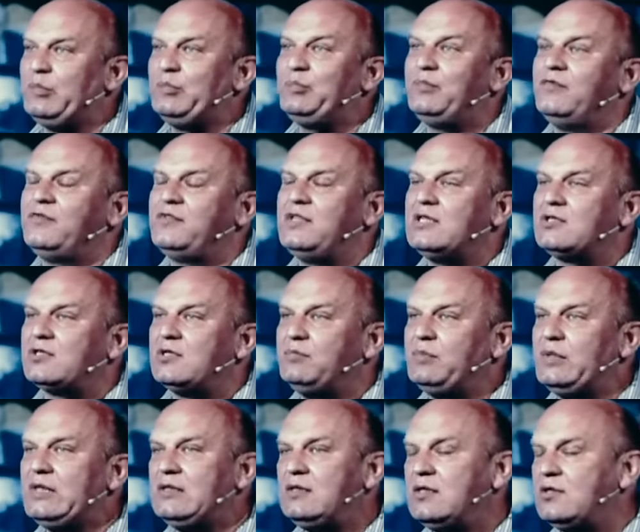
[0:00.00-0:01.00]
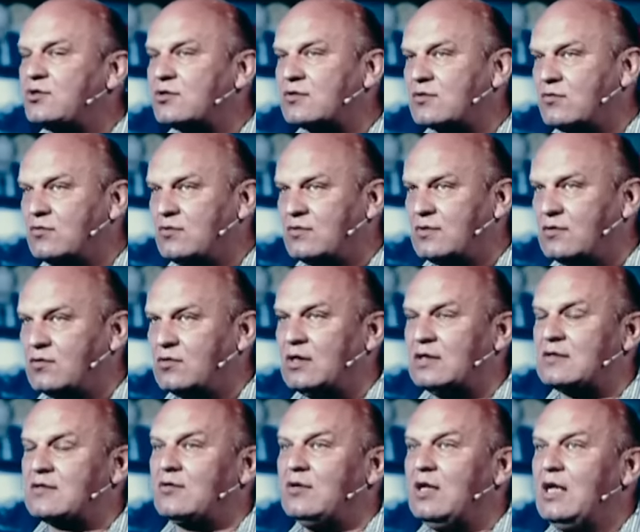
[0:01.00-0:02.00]
внешнеполитическую
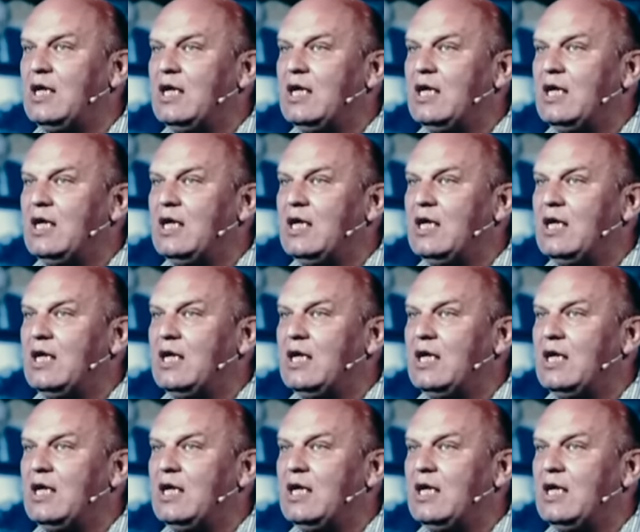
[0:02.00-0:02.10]
ситуацию,